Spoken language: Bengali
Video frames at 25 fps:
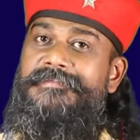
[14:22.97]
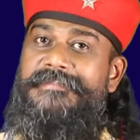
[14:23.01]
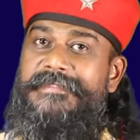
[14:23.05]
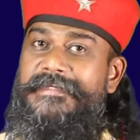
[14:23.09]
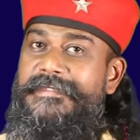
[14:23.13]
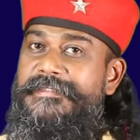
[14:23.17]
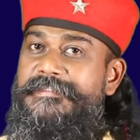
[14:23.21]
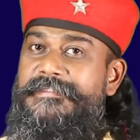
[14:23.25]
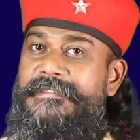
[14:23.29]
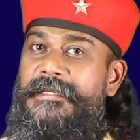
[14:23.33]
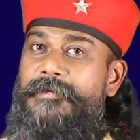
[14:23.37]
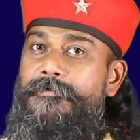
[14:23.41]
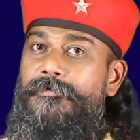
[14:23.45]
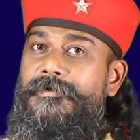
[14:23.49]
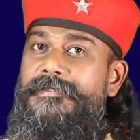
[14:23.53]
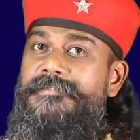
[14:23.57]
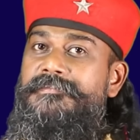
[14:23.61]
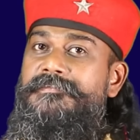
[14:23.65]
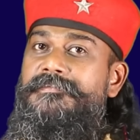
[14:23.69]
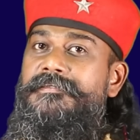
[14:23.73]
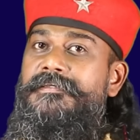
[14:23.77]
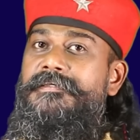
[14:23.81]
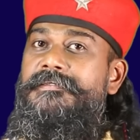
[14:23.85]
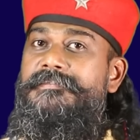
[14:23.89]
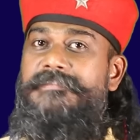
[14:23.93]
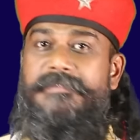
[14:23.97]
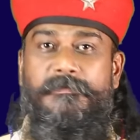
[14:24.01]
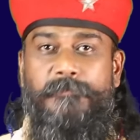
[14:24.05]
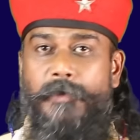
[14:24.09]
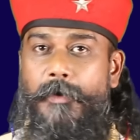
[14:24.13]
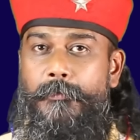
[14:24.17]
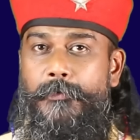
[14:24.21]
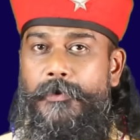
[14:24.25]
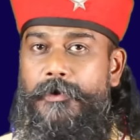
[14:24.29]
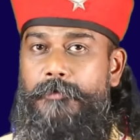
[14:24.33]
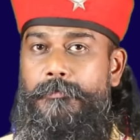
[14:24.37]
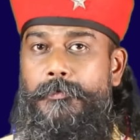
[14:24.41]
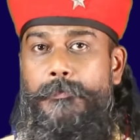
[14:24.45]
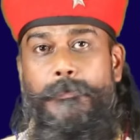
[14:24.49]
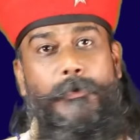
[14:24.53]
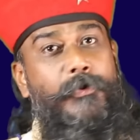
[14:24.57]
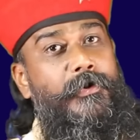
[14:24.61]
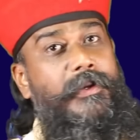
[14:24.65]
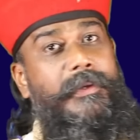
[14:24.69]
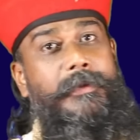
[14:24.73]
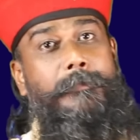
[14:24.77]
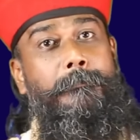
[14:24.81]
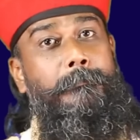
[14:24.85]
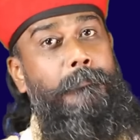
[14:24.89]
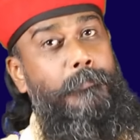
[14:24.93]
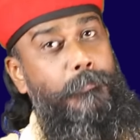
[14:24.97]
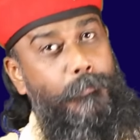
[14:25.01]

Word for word: সিরিজটা রয়েছে জিম্বাবুয়ের বিপক্ষে